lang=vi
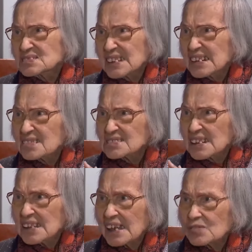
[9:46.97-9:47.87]
cái đức
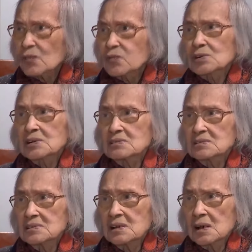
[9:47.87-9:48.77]
tính ấy của phụ
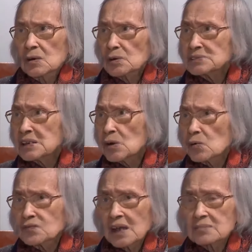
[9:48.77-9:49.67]
nữ có nhiều
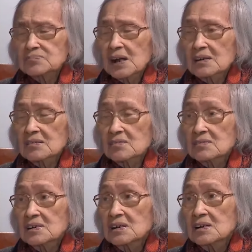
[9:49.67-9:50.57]
việc mà
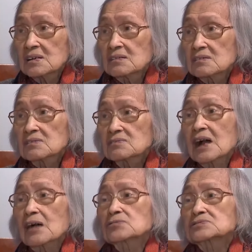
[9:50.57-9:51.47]

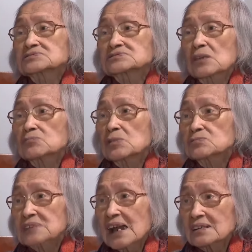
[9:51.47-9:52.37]
vào trong
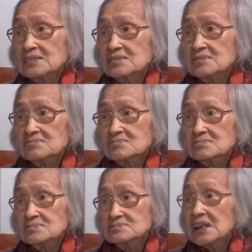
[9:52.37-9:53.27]
công tác
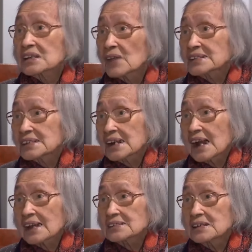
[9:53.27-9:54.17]
địch vận chẳng
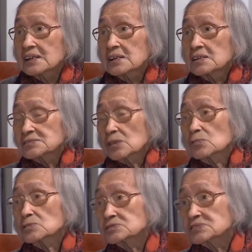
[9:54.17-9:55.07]
hạn
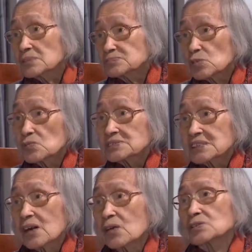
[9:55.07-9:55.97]
trong tiếp xúc với
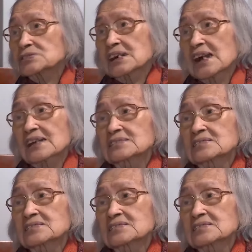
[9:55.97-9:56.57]
xã hội chẳng hạn